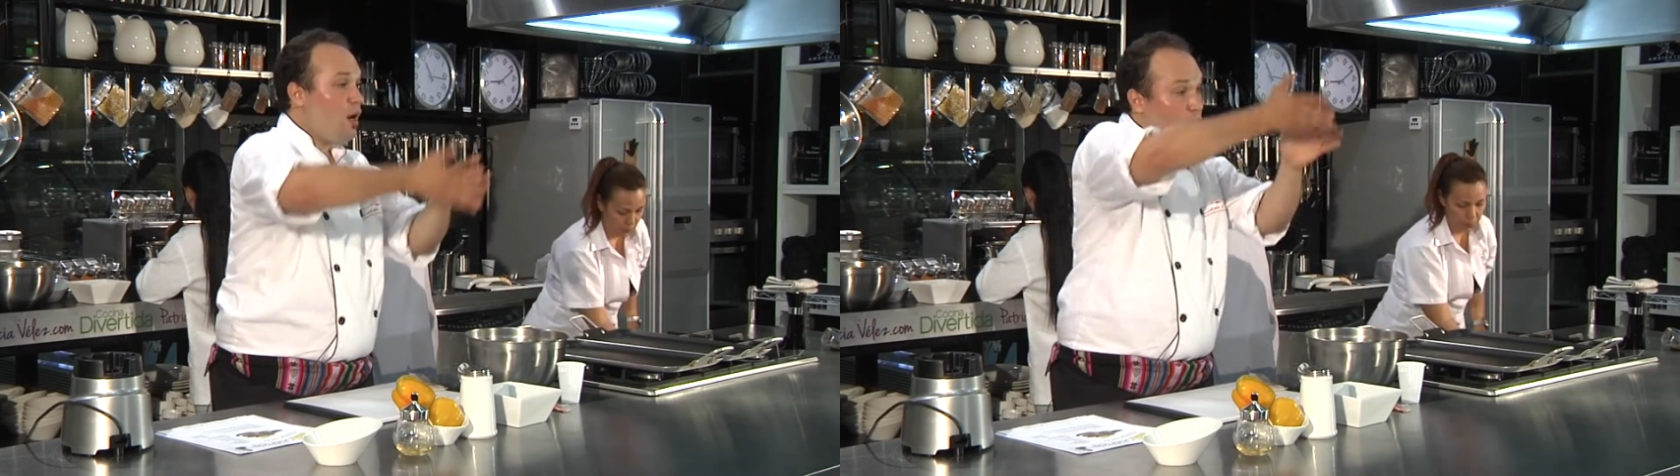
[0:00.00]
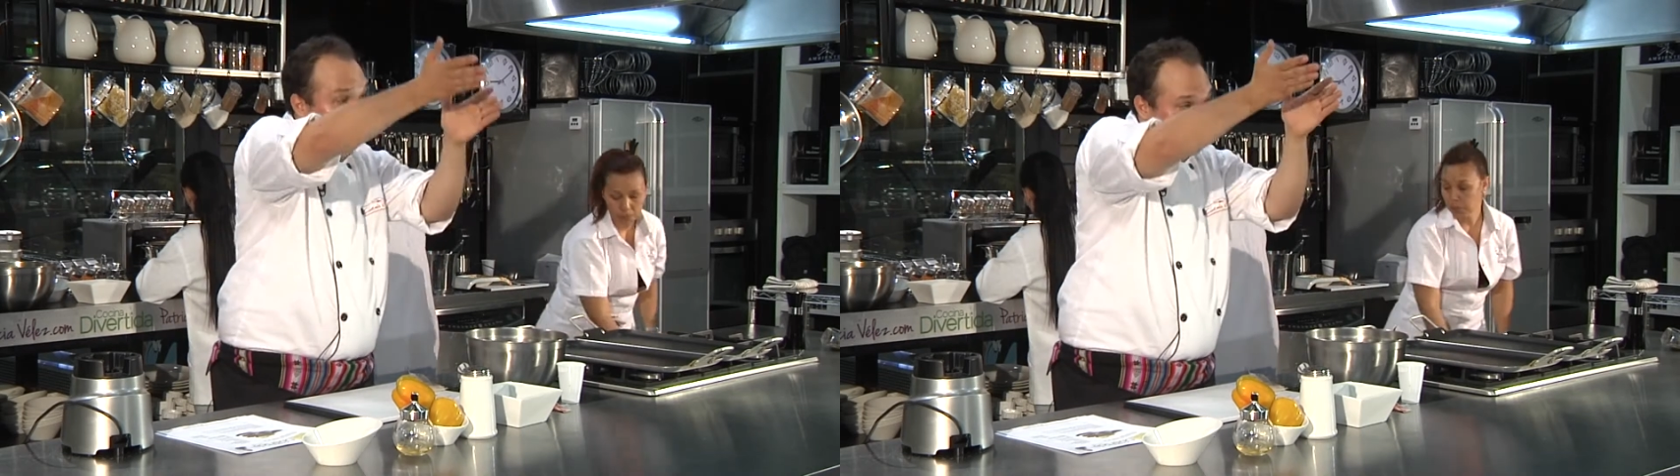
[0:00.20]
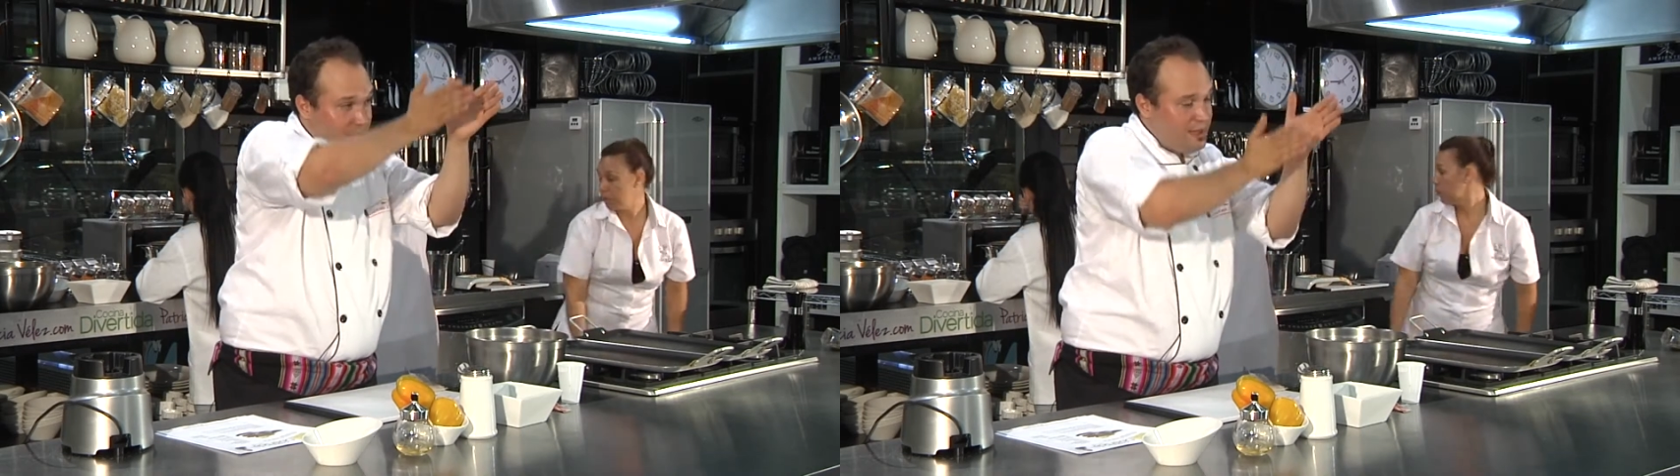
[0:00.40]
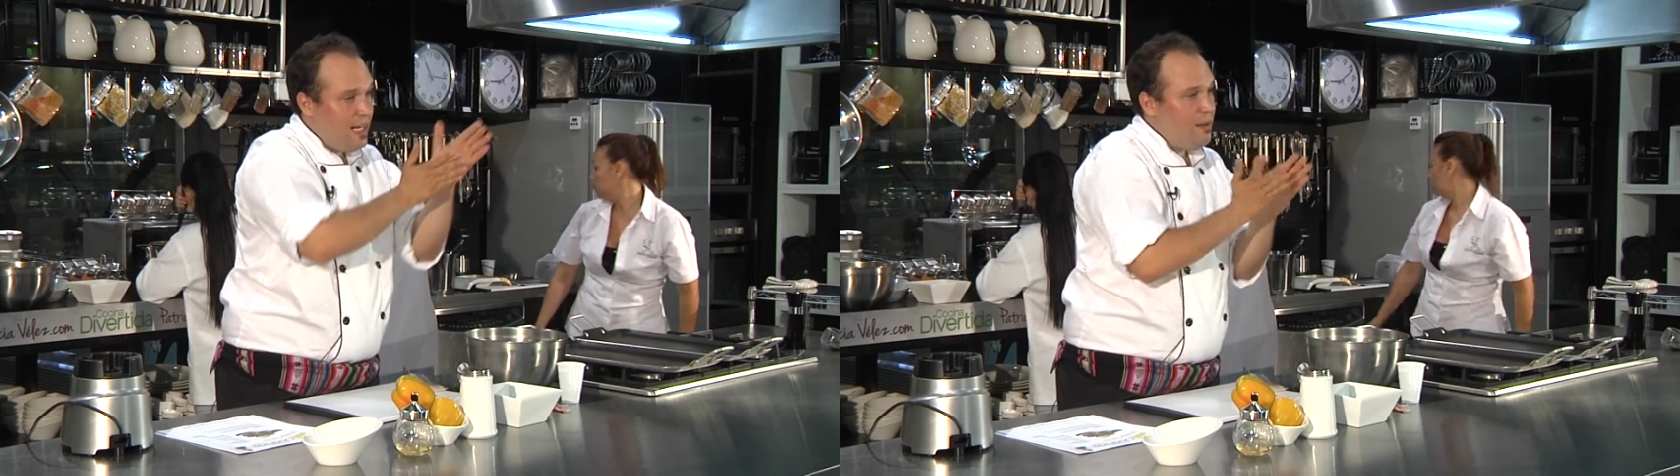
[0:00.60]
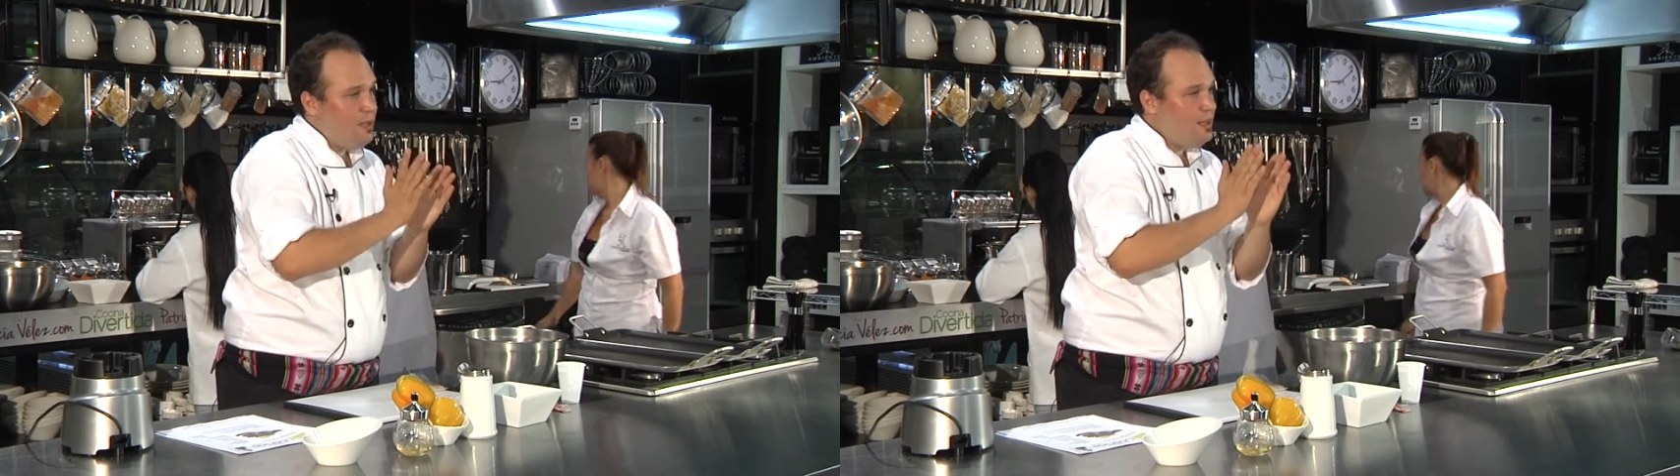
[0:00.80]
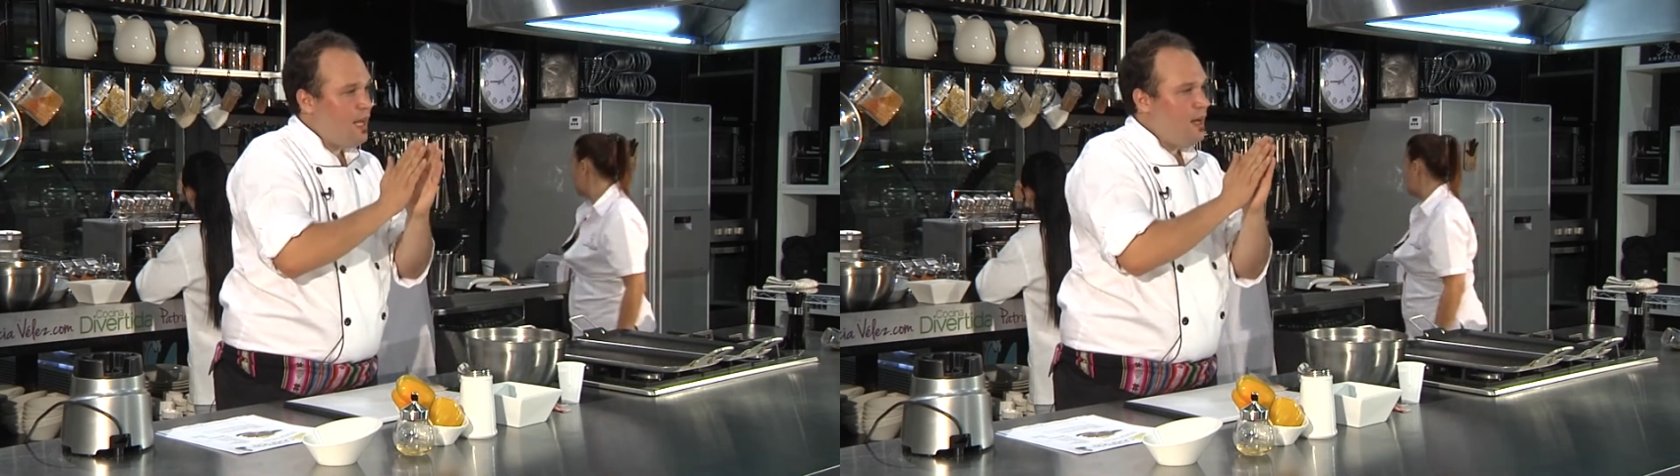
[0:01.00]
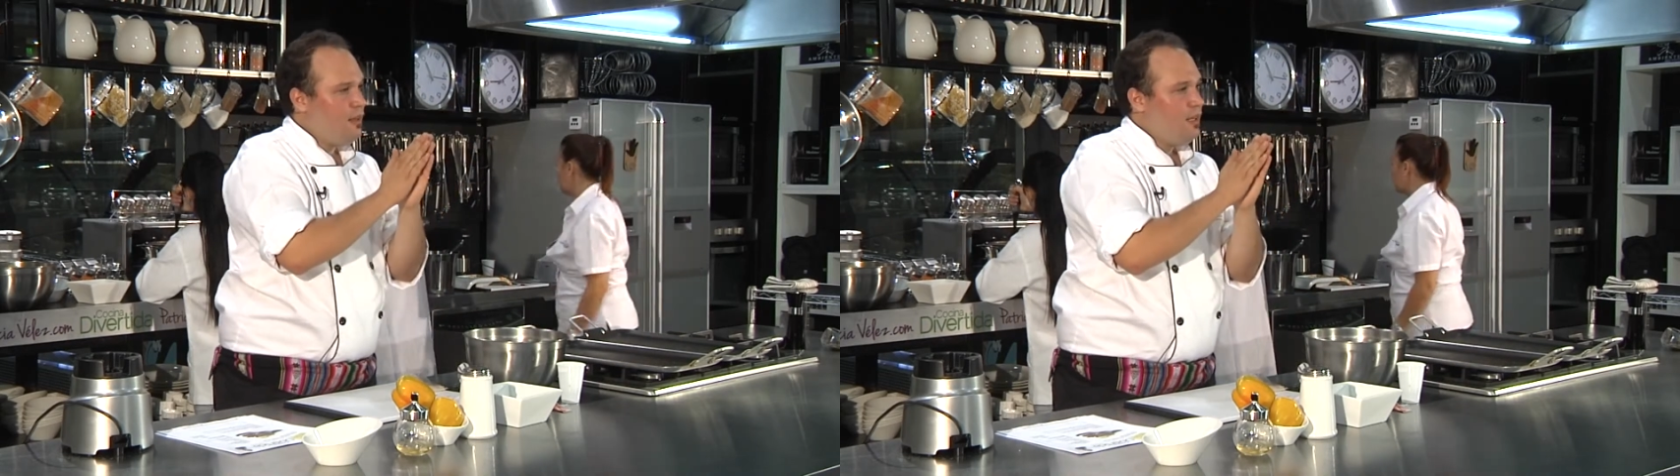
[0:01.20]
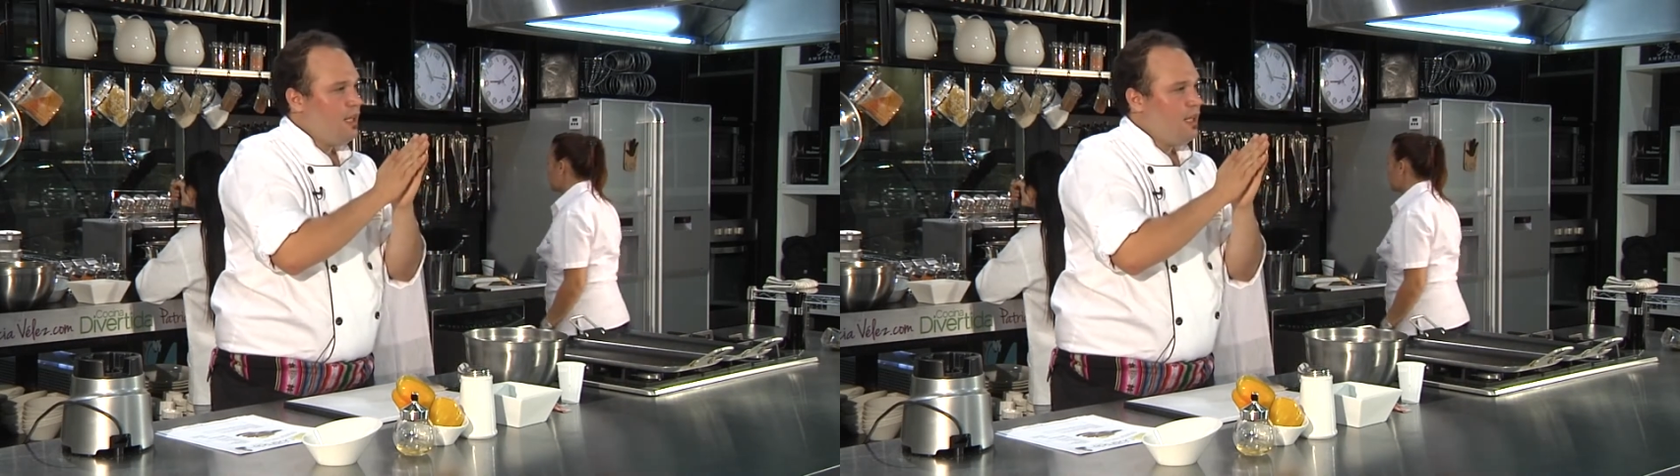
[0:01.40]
lo partís a la mitad,